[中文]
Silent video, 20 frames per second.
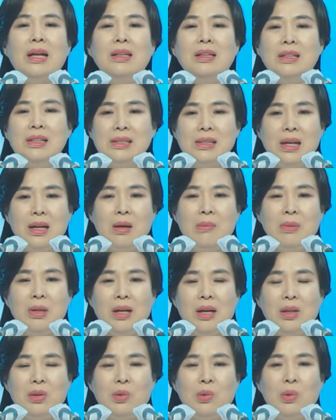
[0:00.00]
所以说，一
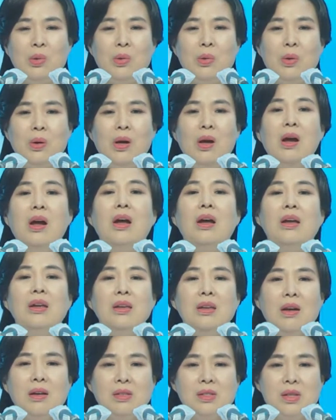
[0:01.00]
个人来教会再
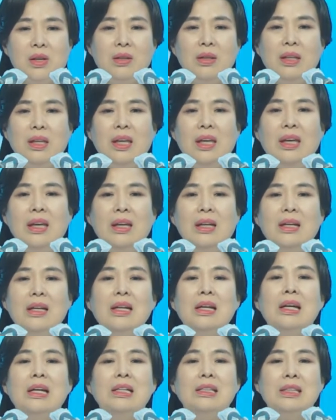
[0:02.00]
怎么积极。
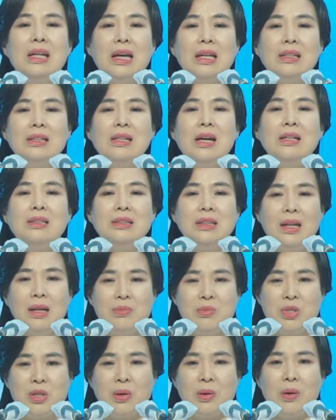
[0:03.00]
如
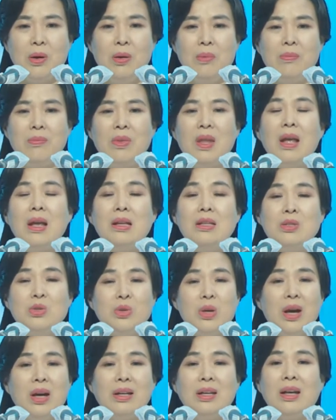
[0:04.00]
果像世上
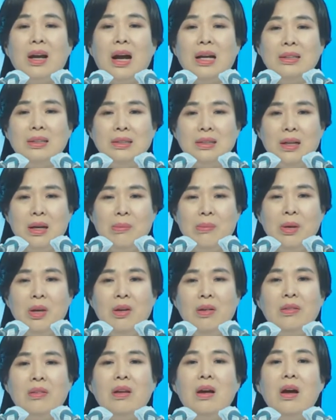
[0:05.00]
人一样充满
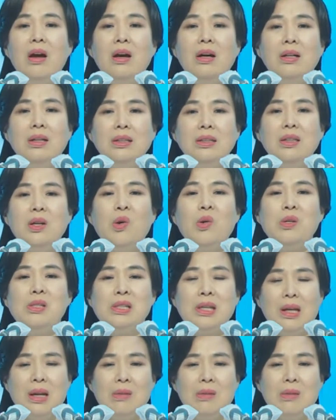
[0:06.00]
罪恶，就